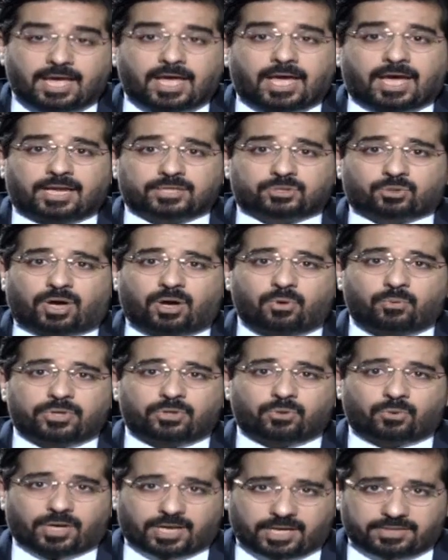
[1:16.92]
هل تعول
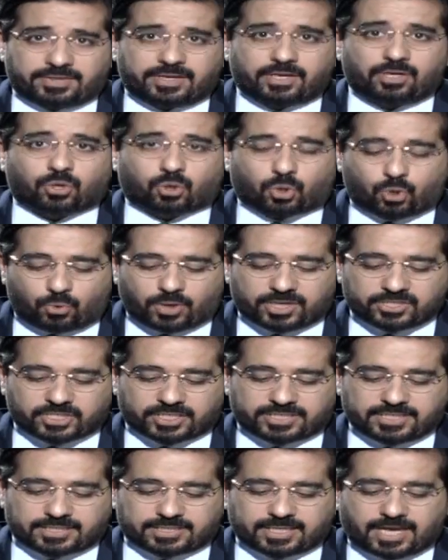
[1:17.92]
هذه القوى
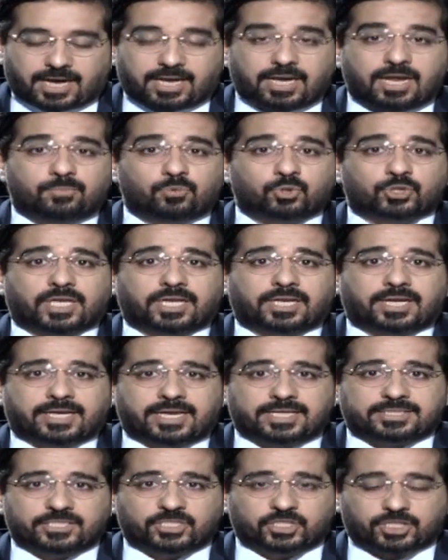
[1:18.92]
الجديدة على
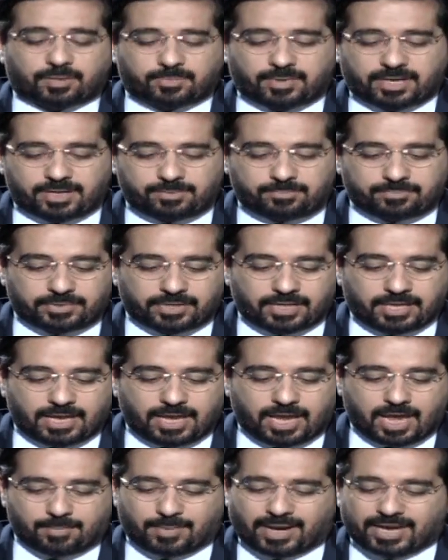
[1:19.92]
مشاركة الشباب
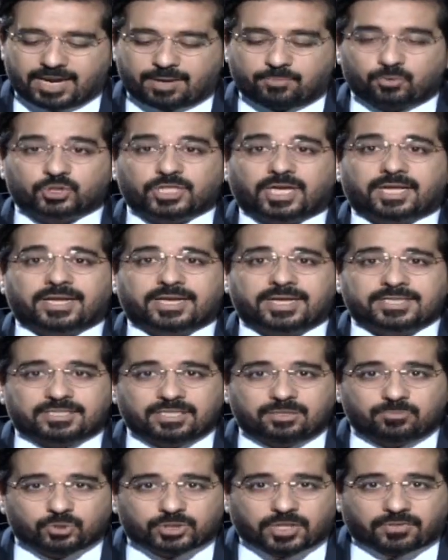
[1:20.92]
أم على مشاركة
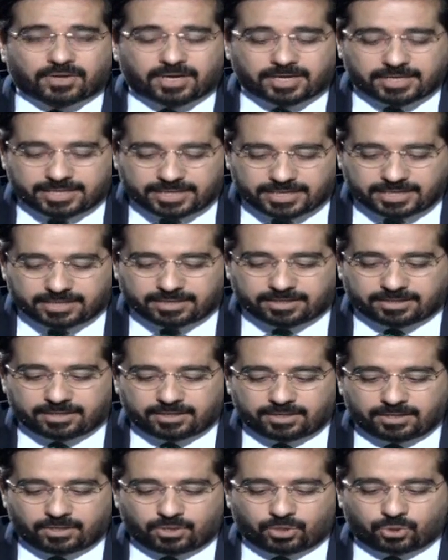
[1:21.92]
المتظاهرين؟
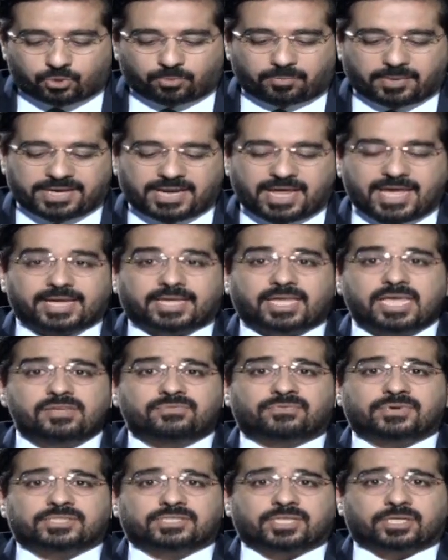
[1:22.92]
ثم أنها
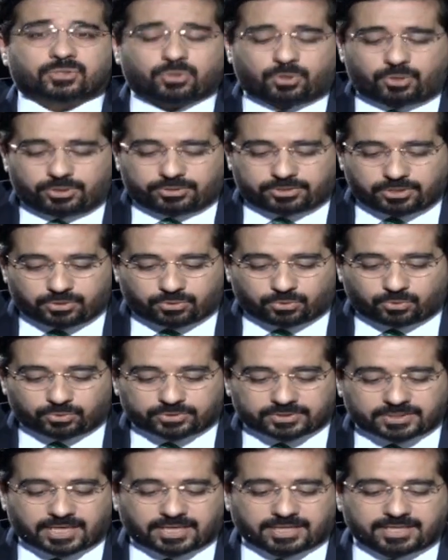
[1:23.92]
كيف ستحدث
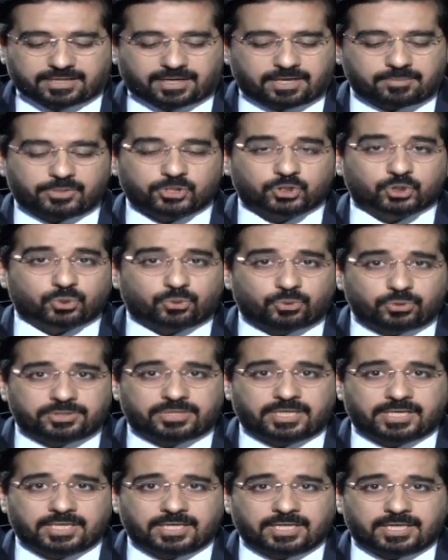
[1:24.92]
التغيير المنشود